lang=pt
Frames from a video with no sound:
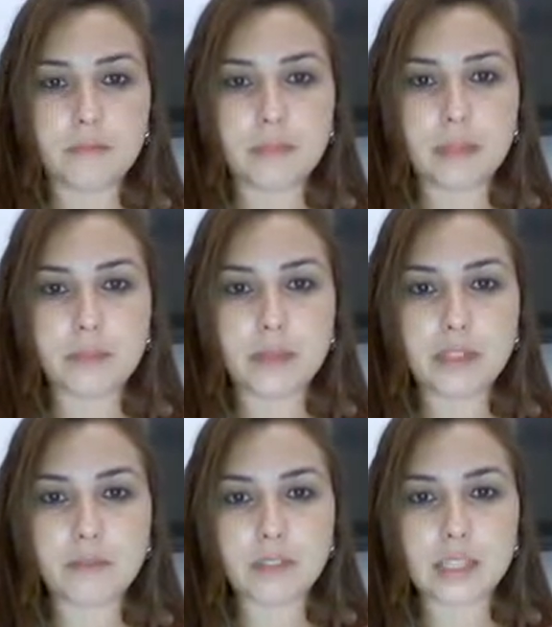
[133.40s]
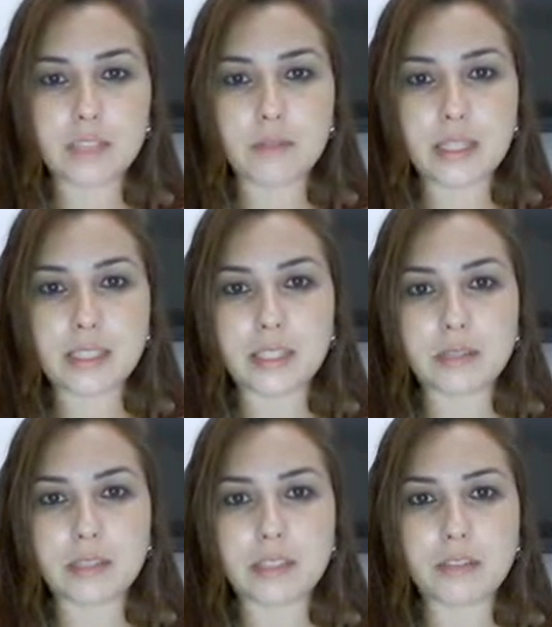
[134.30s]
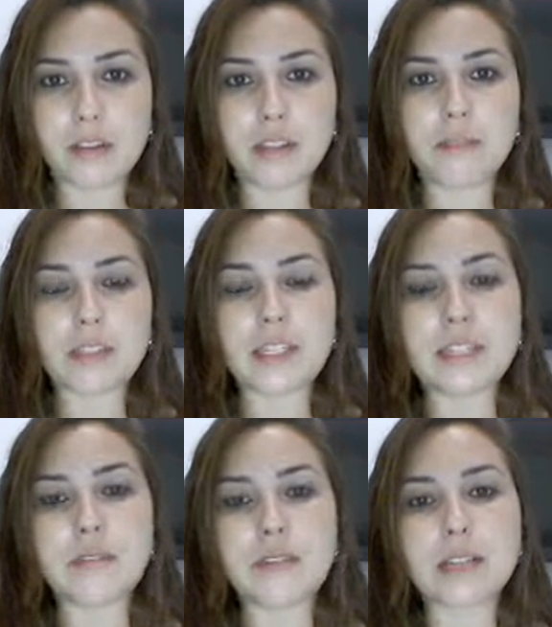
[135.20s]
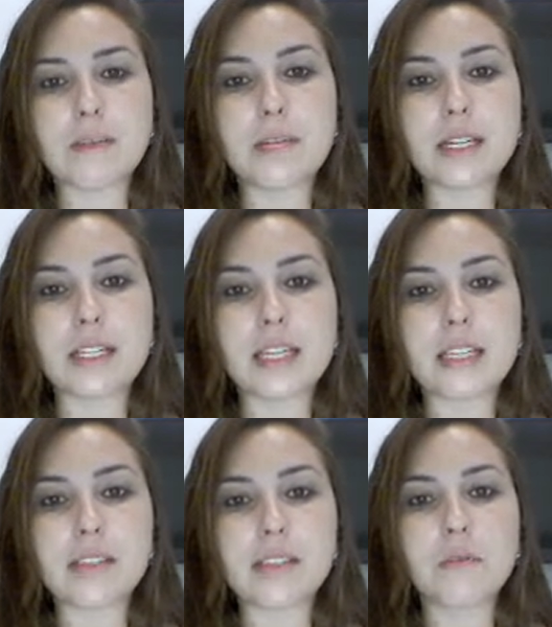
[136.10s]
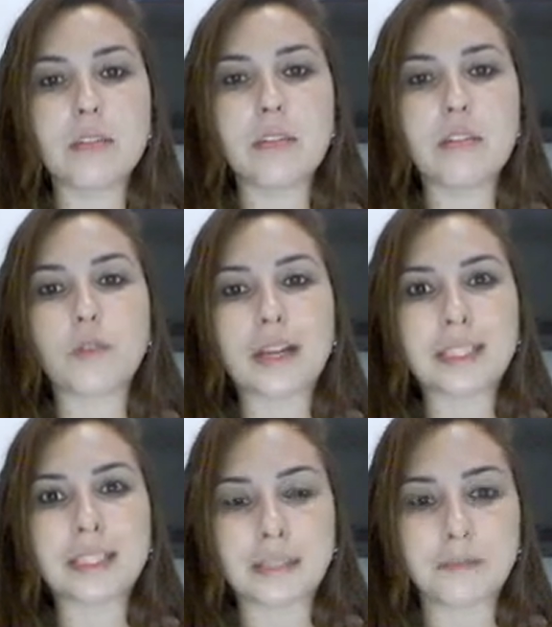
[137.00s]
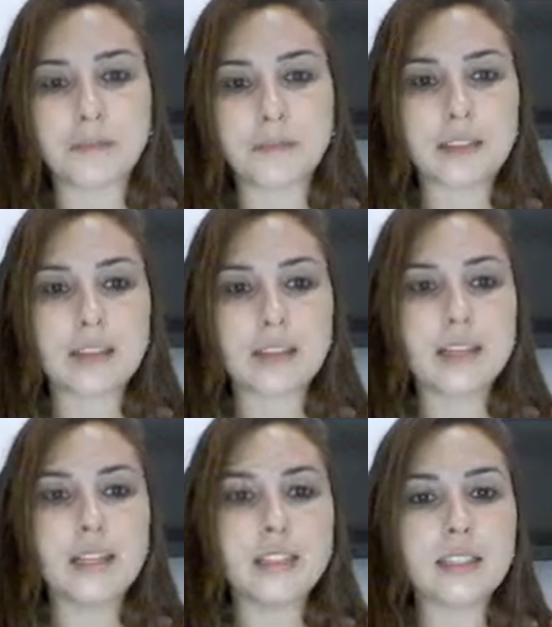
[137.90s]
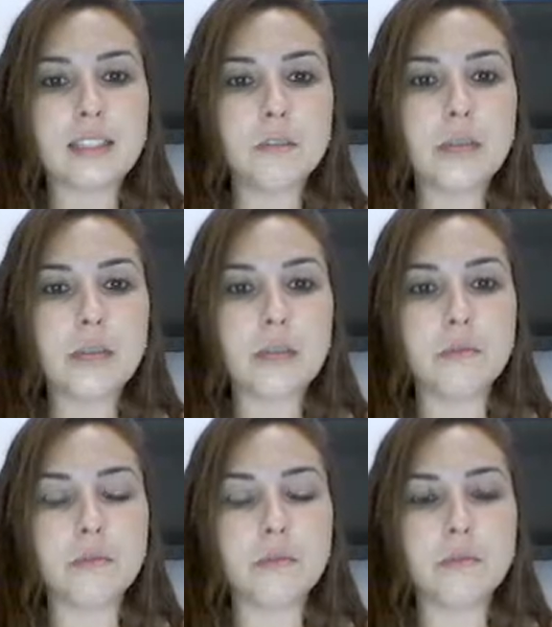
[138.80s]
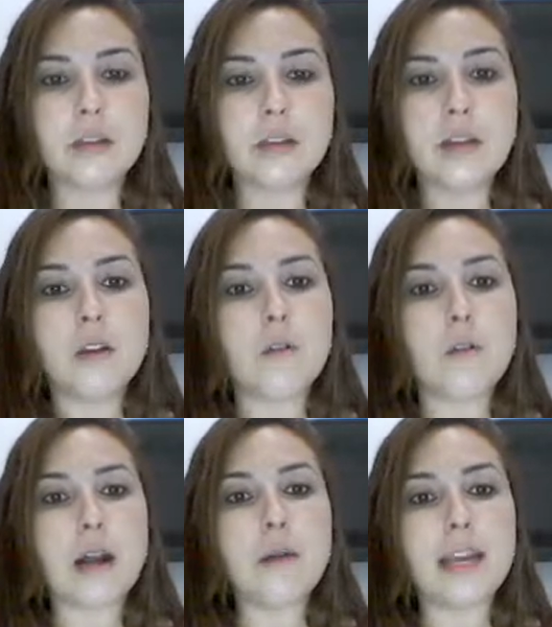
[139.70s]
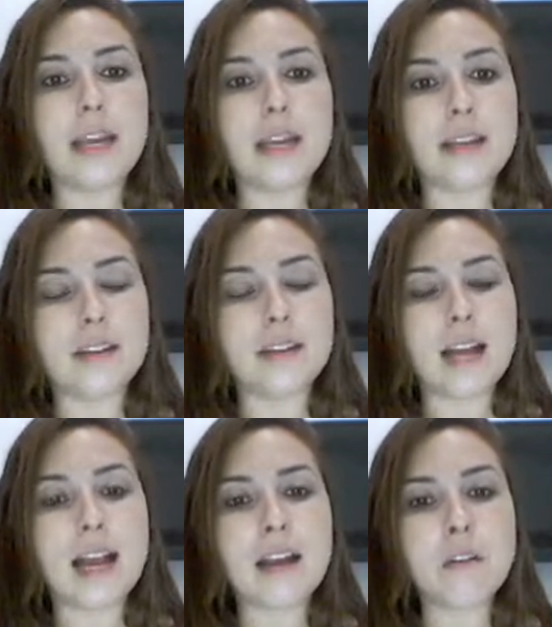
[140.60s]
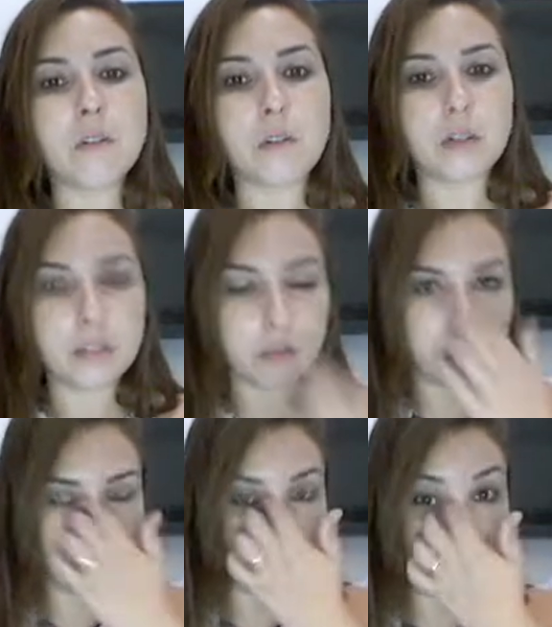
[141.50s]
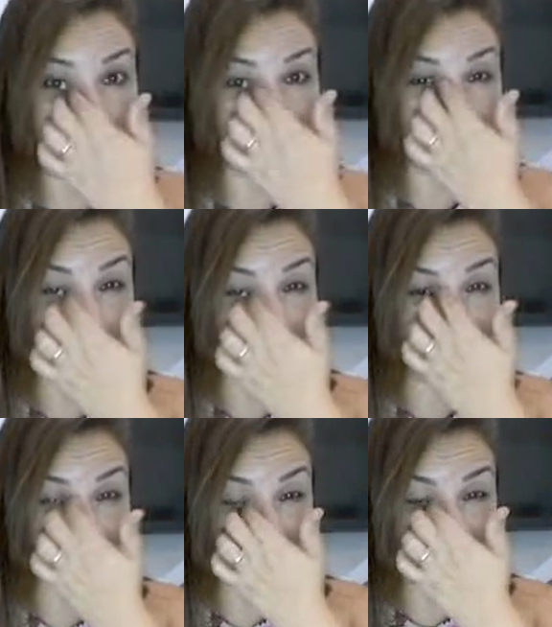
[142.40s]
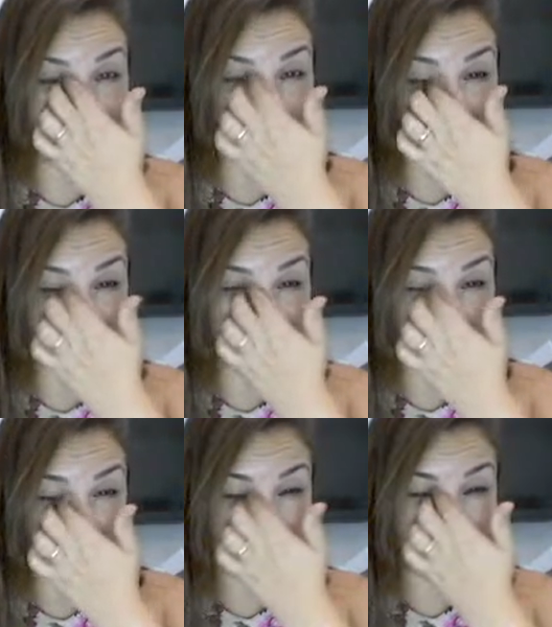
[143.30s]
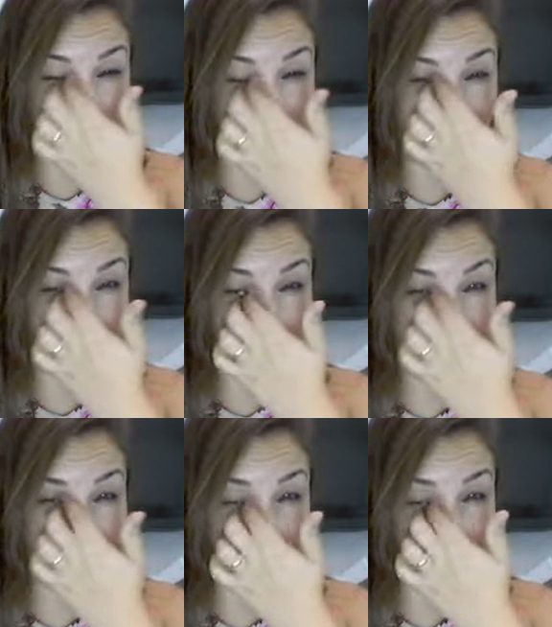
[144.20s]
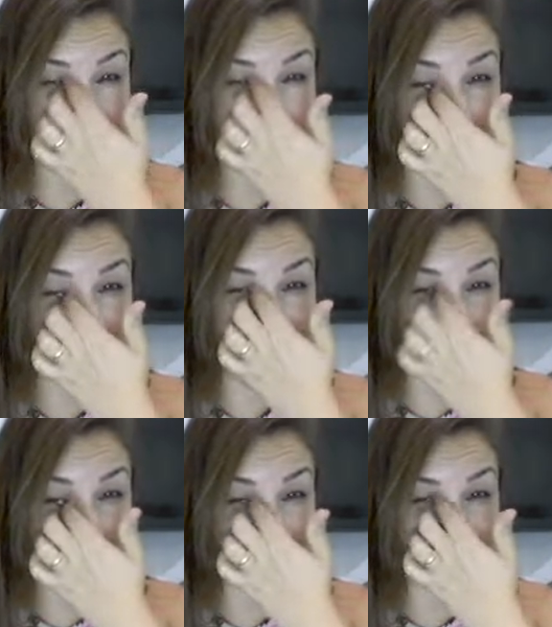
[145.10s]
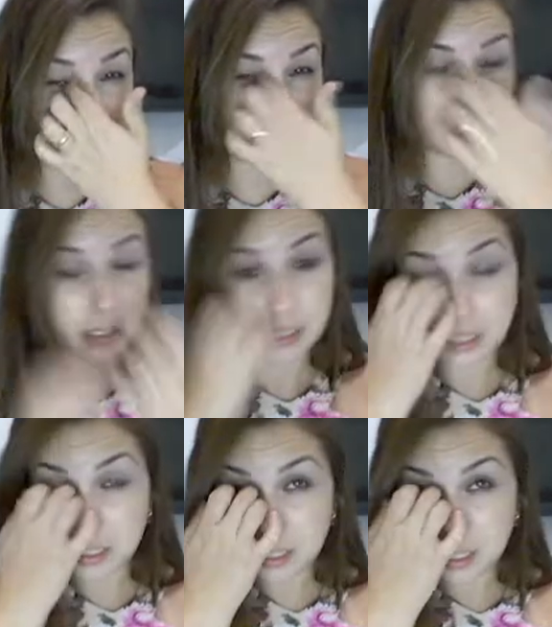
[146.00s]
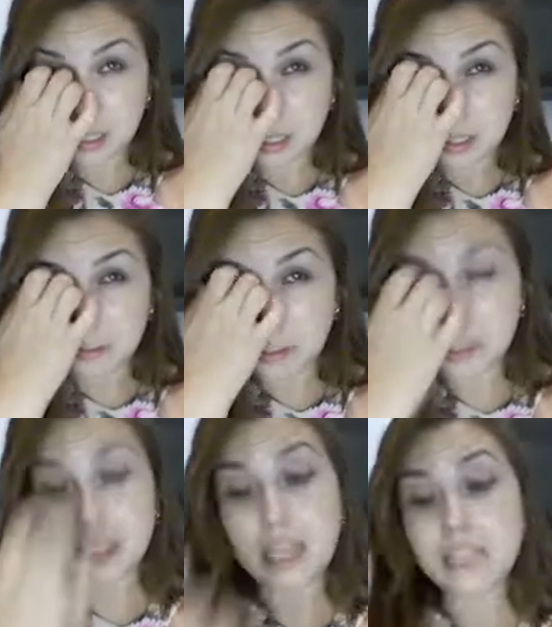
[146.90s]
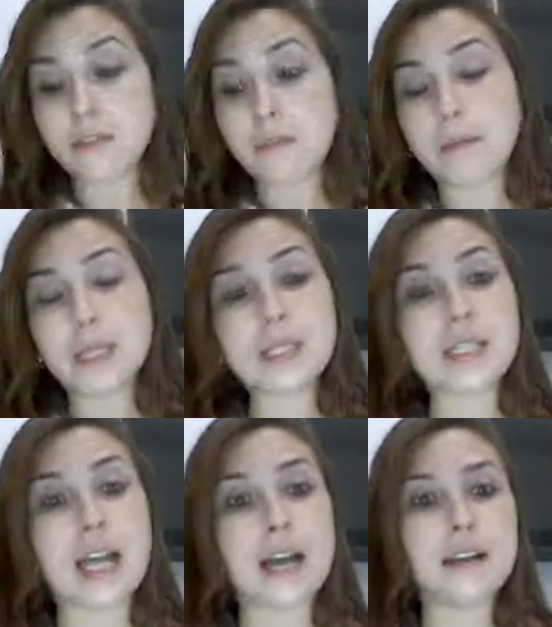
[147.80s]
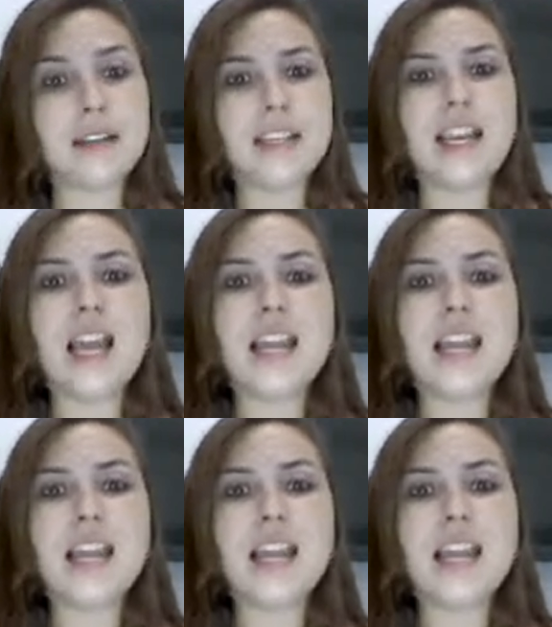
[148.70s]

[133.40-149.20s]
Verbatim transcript: depois que vocês conheceram a história, vocês vão saber que esse é o coelho Joaquim. Então, número 1. Um, qual era a cor do coelho Joaquim? Eu não vou falar a resposta. Vocês vão pensar. Ele